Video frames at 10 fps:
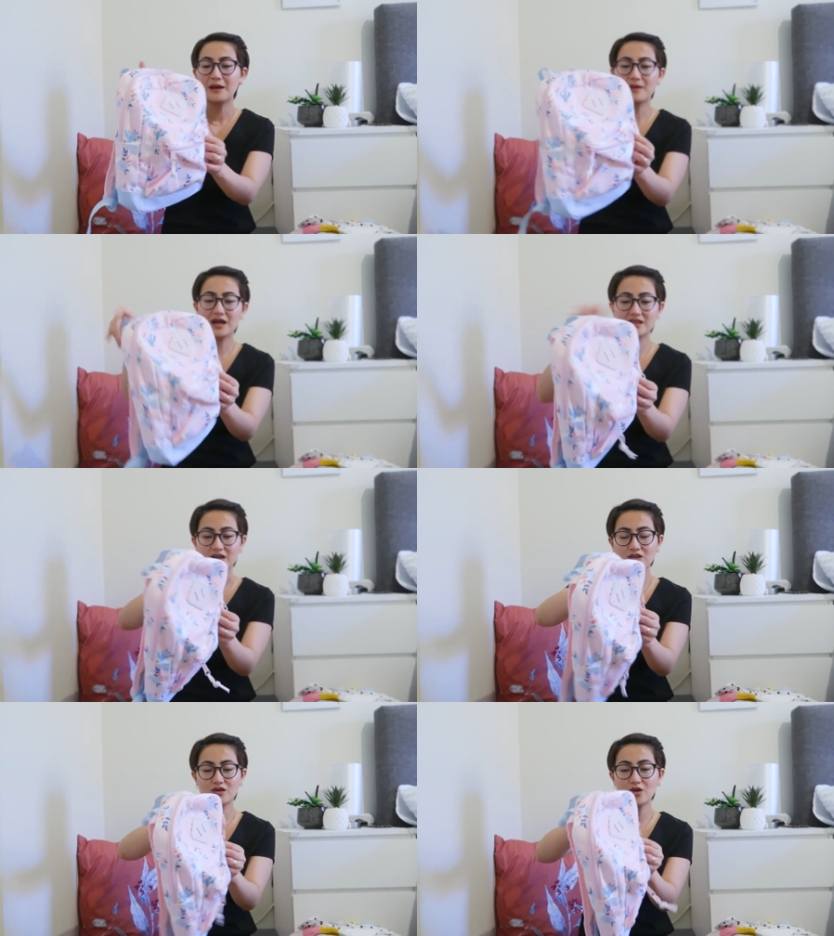Maganda
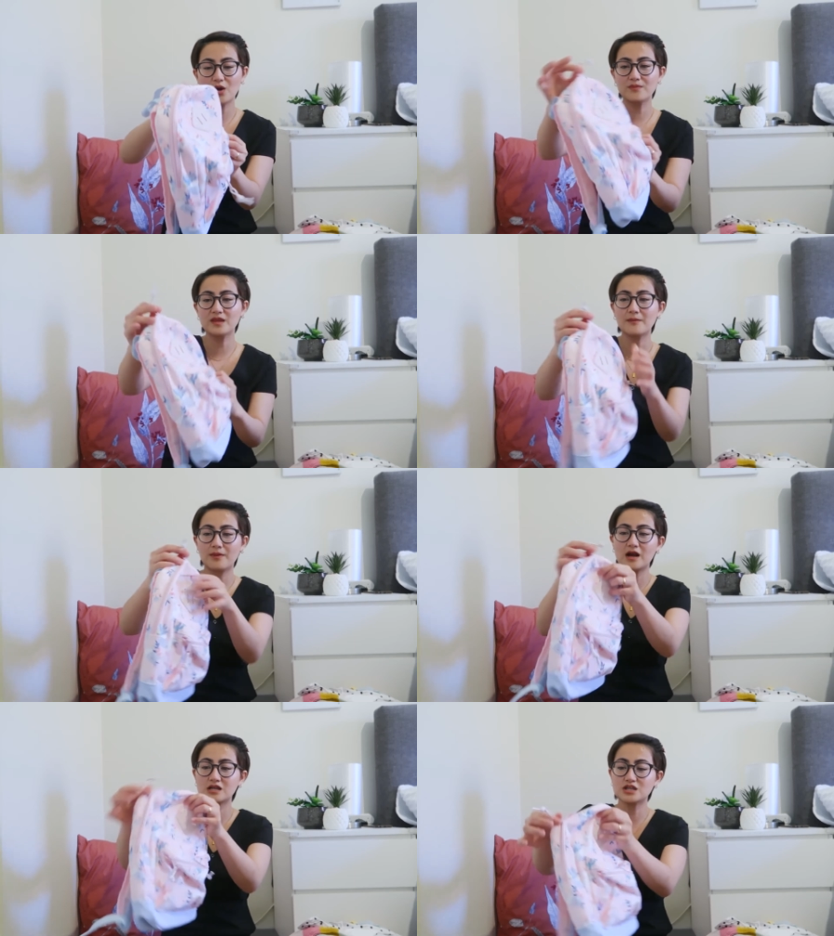rin yung loob niya.
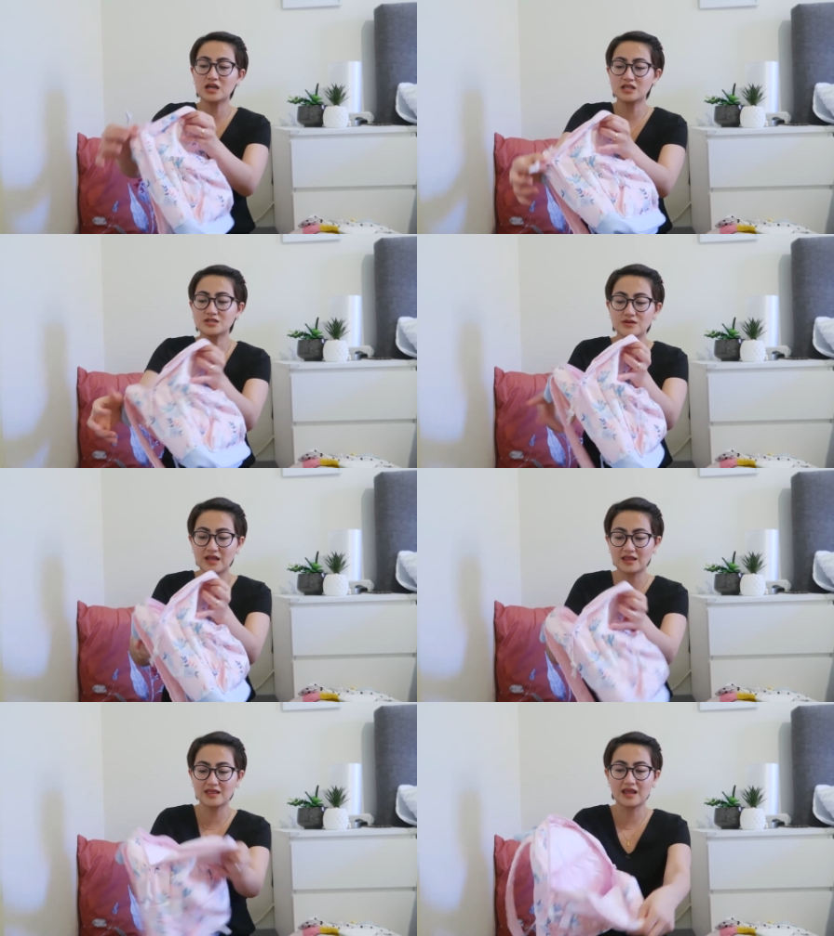Parang siyang
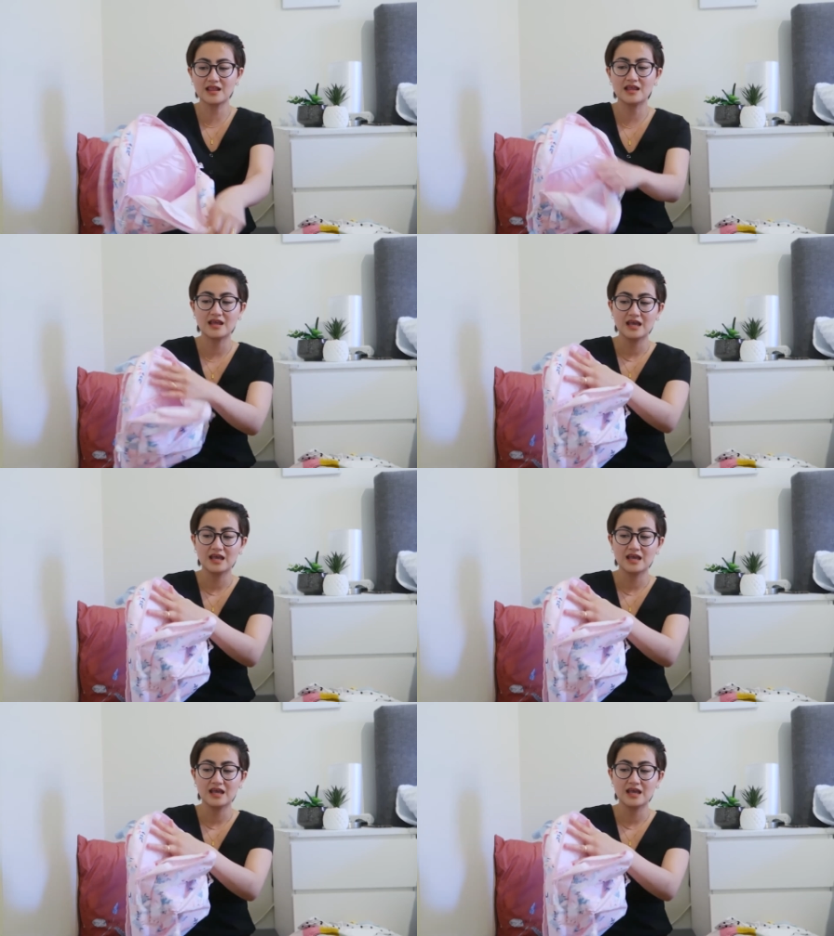insulated.